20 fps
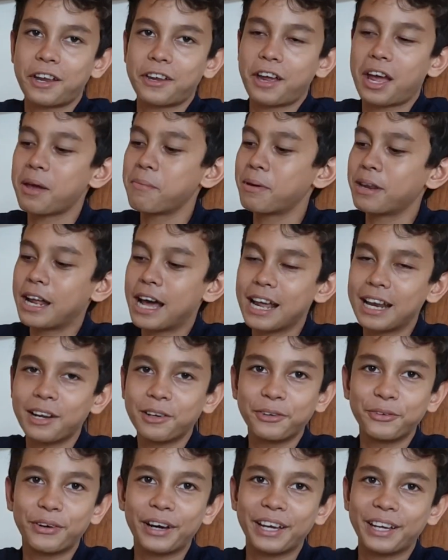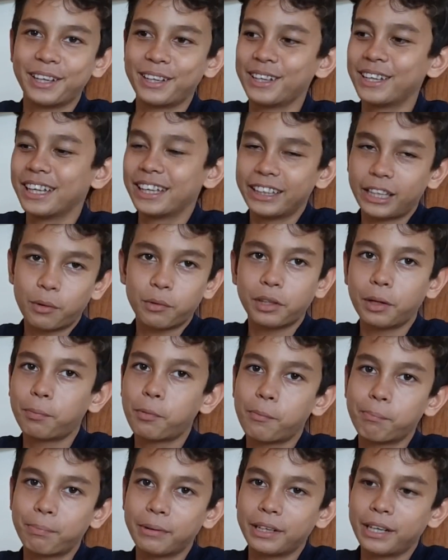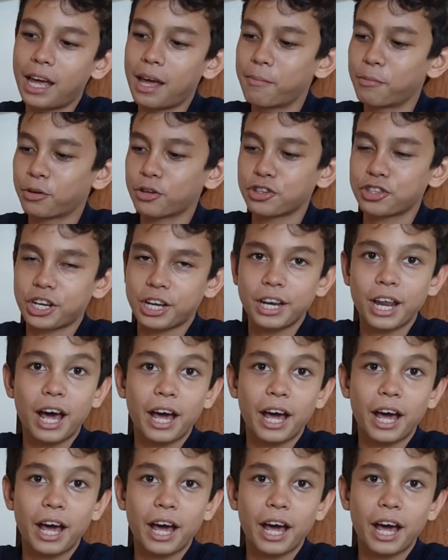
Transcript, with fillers: ใช้ไม่ได้แล้วด้วยแต่ว่าถ้าผมเปิดได้มันก็ใช้